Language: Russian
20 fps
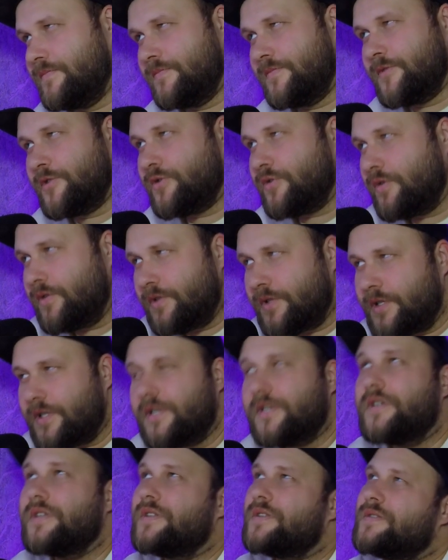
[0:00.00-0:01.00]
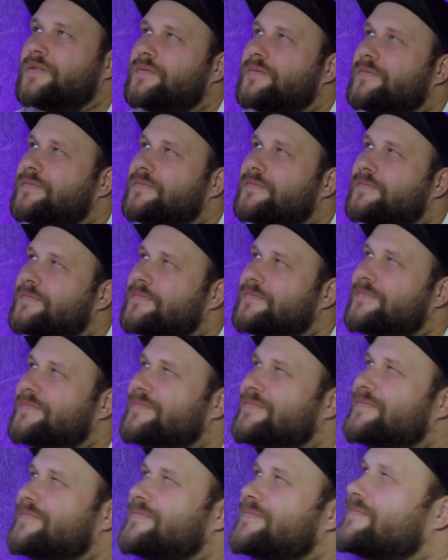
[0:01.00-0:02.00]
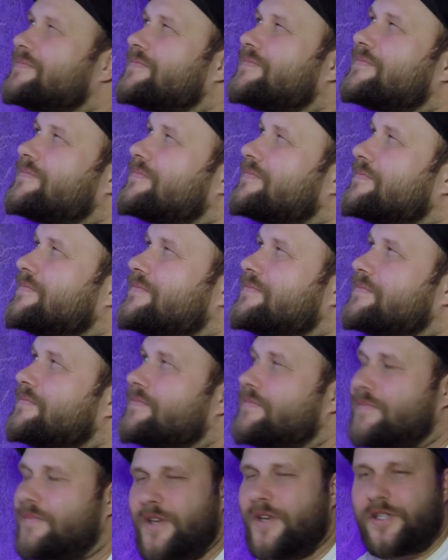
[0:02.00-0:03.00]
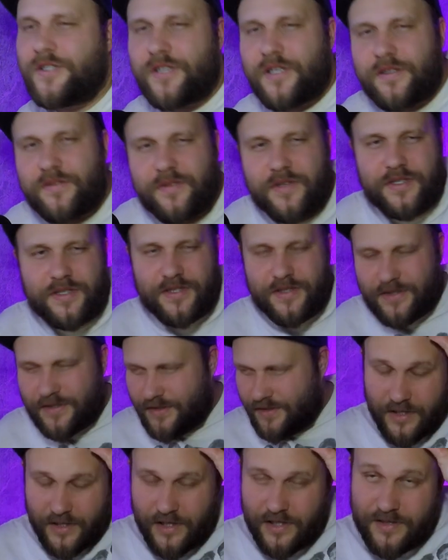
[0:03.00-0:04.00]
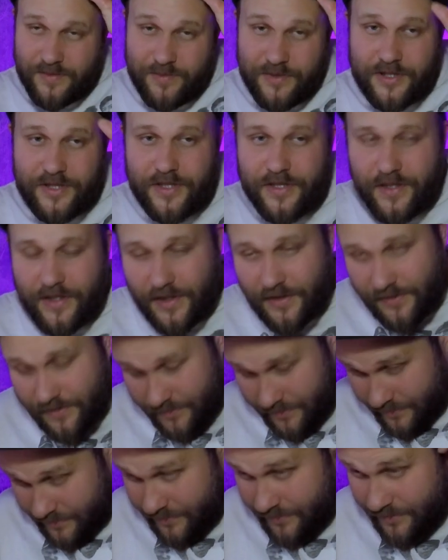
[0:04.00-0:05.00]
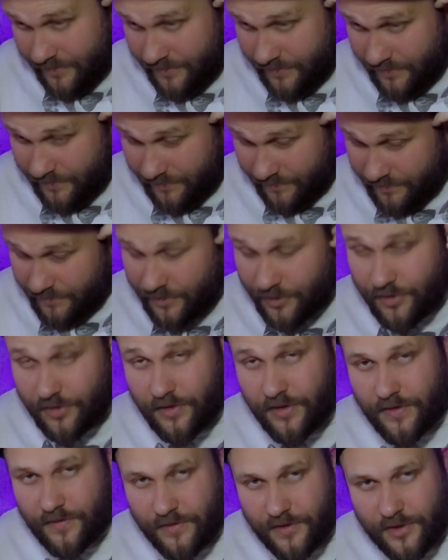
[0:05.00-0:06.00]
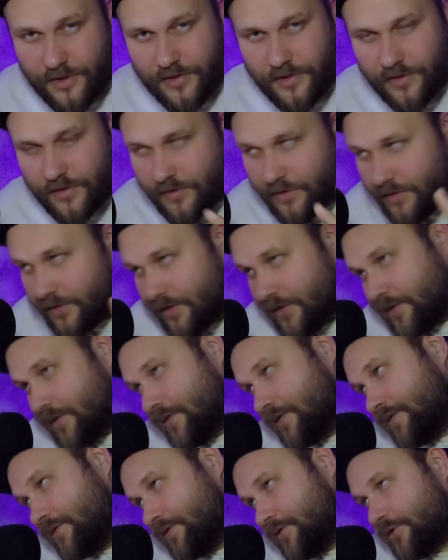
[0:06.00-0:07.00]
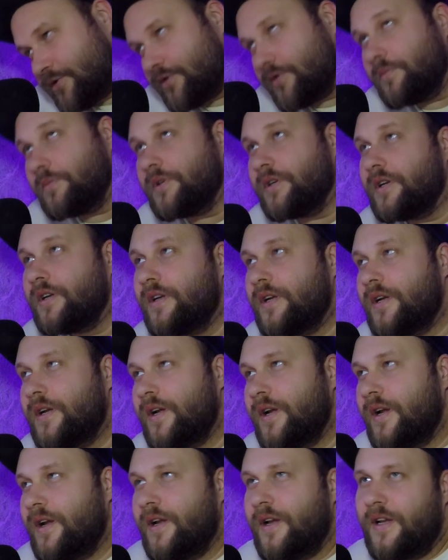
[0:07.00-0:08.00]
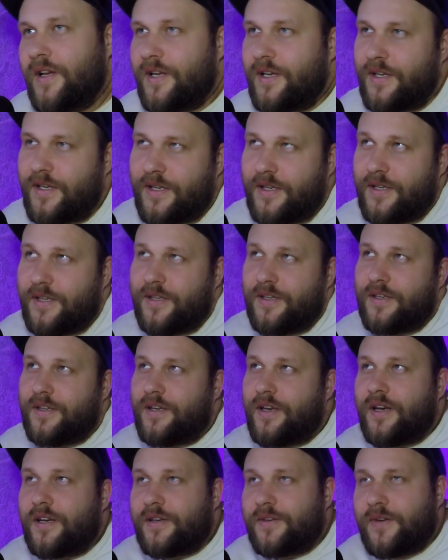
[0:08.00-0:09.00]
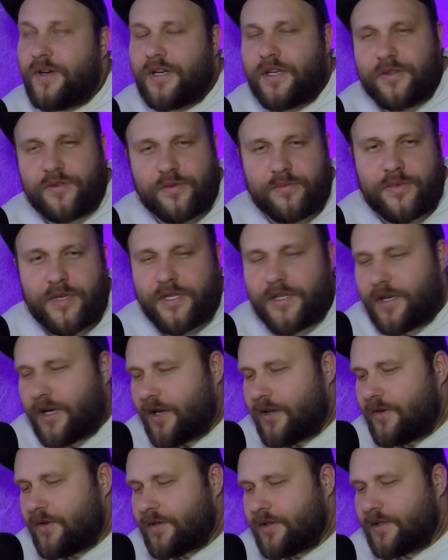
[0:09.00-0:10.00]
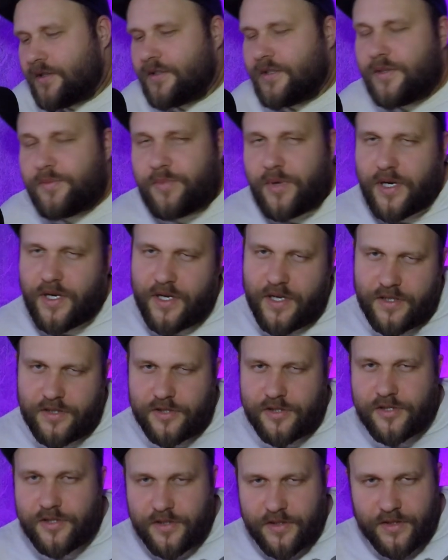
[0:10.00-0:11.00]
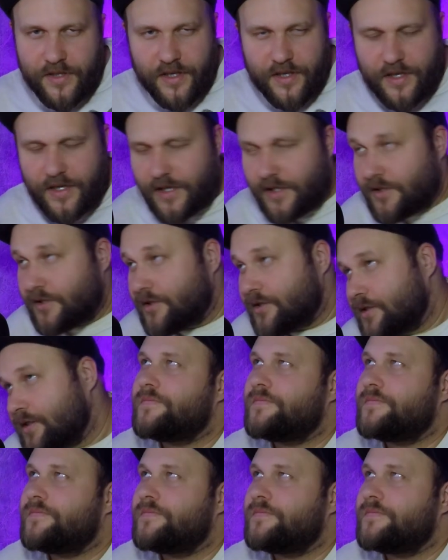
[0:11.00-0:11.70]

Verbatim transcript: Что он делает? Это отвратительно. Это отвратительно. Раз материал еще не вышел, то что мы как говорят у меня на районе, не покажешь, не докажешь.